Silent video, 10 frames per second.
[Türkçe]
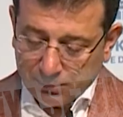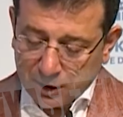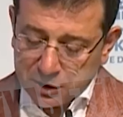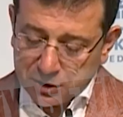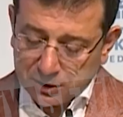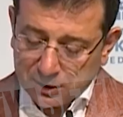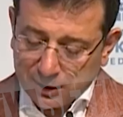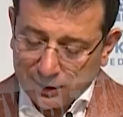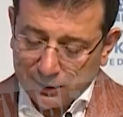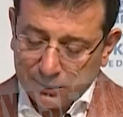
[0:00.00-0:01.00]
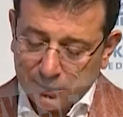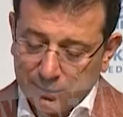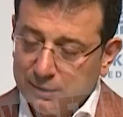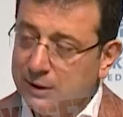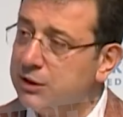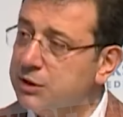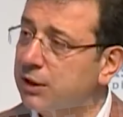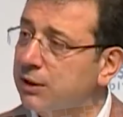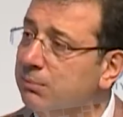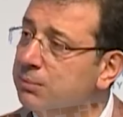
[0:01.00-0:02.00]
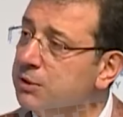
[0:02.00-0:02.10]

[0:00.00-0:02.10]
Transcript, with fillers: Beş yılda e, gerçekten